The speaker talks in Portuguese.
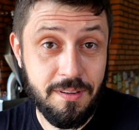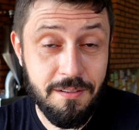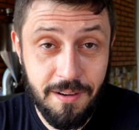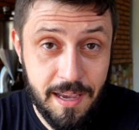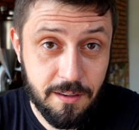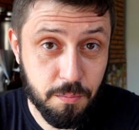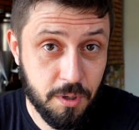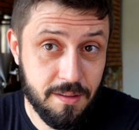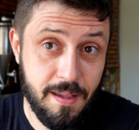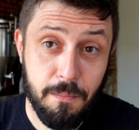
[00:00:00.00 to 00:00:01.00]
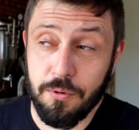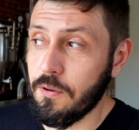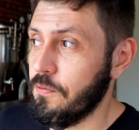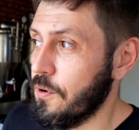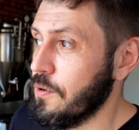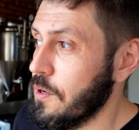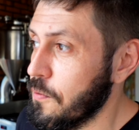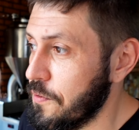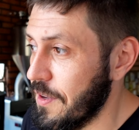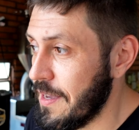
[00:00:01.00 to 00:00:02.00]
Os Kivikes, por exemplo, que foi o que
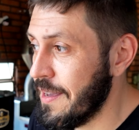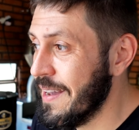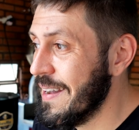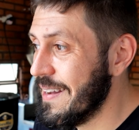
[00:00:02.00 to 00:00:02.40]
eu usei